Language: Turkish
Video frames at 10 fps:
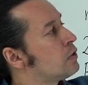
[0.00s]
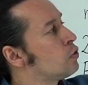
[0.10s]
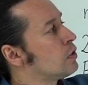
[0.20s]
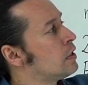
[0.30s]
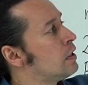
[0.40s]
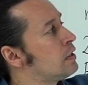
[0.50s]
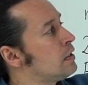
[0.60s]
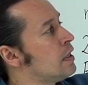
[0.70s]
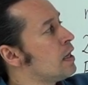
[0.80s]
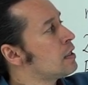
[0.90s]
e,
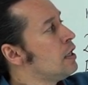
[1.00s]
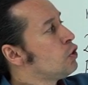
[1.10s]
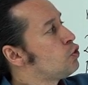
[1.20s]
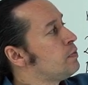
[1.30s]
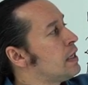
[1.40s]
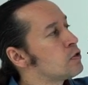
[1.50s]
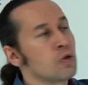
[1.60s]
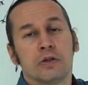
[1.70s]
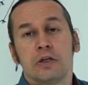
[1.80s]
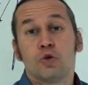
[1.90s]
tırnak cümlenin
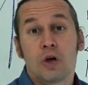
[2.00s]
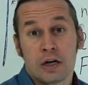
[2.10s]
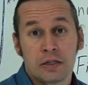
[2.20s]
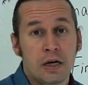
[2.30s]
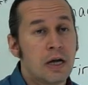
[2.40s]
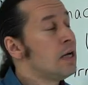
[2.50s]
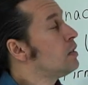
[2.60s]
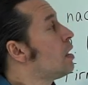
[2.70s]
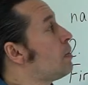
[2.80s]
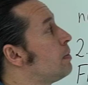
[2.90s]
sonunda yukarıda
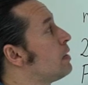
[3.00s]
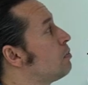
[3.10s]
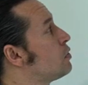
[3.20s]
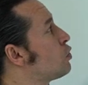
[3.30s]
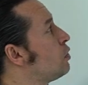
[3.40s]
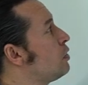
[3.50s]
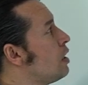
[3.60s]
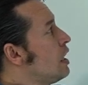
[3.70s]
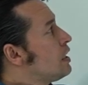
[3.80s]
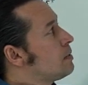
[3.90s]
tamamlanmış oluyor.
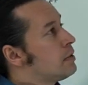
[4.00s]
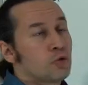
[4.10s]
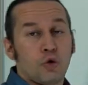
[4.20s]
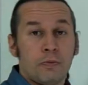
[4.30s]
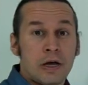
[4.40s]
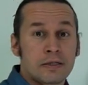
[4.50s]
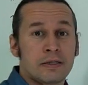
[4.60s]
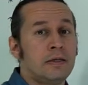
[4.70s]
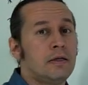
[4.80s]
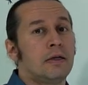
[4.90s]
Şimdi
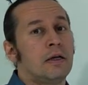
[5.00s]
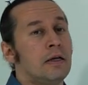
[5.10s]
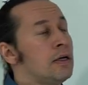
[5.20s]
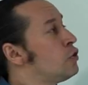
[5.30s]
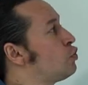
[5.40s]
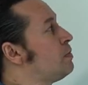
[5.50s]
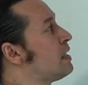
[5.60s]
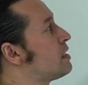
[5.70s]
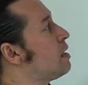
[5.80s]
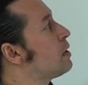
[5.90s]
Thomas'ın e,
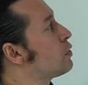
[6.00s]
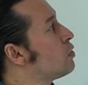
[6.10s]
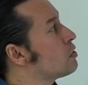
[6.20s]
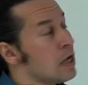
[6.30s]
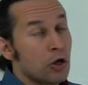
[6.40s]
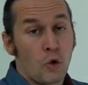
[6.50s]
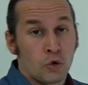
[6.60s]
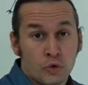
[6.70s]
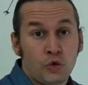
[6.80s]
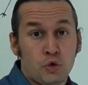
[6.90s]
cümlesine bakıyoruz.
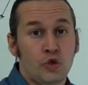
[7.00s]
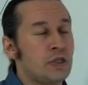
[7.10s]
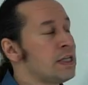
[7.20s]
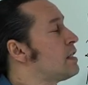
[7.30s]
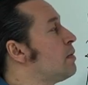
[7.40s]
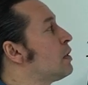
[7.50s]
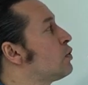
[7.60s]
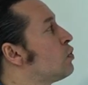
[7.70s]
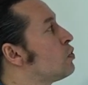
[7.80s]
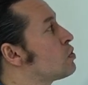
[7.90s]
Onun düşüncesine
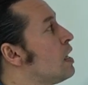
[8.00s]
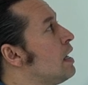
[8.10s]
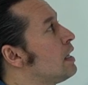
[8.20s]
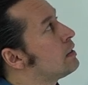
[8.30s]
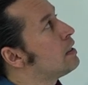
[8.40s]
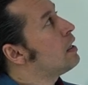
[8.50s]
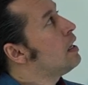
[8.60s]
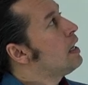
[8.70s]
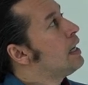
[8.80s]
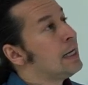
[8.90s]
bakıyoruz. Ya da
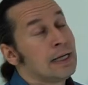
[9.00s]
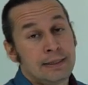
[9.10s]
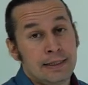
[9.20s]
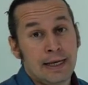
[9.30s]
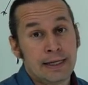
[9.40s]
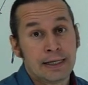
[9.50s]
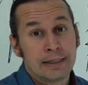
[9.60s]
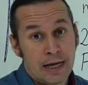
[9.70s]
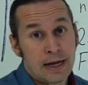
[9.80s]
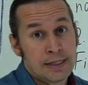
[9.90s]
e, dileği,
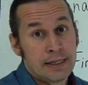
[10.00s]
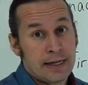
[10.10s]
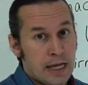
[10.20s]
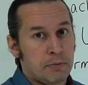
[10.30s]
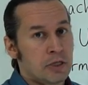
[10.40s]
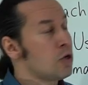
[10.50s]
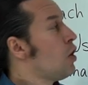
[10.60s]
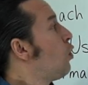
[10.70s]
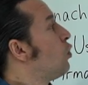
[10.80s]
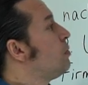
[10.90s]
tercihi neymiş
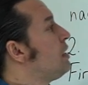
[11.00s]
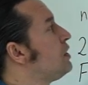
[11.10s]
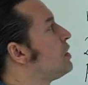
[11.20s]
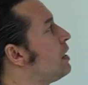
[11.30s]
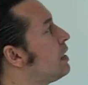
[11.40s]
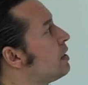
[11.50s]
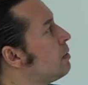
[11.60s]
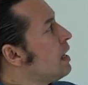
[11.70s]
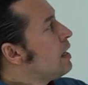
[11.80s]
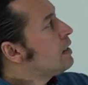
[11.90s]
onu bir
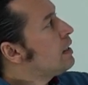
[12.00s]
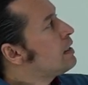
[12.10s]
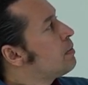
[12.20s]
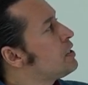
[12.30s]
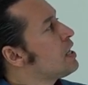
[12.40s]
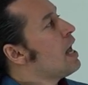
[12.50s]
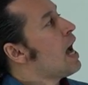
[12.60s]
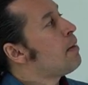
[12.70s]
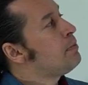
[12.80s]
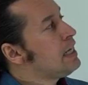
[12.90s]
inceleyelim. Ne demiş?
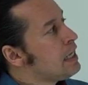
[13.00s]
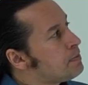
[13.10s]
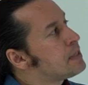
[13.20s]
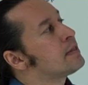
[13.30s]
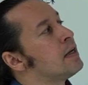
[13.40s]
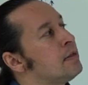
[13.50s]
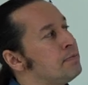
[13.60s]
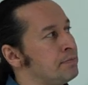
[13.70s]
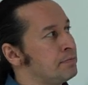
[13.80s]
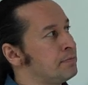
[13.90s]
Am liebsten